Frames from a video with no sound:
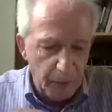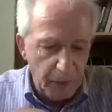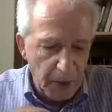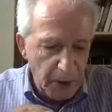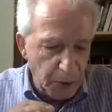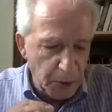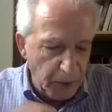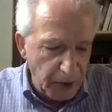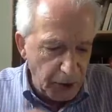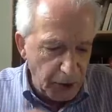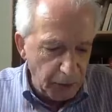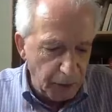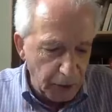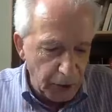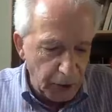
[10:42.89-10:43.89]

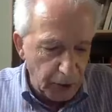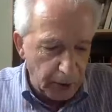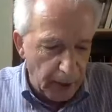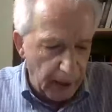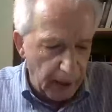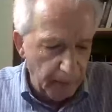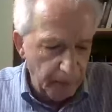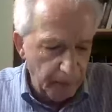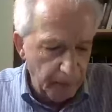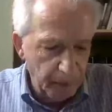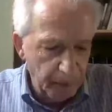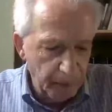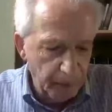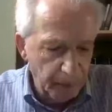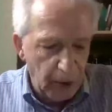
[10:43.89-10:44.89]
specificità
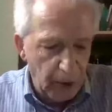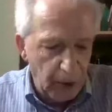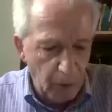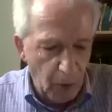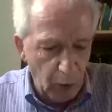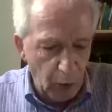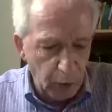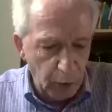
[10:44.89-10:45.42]
del modo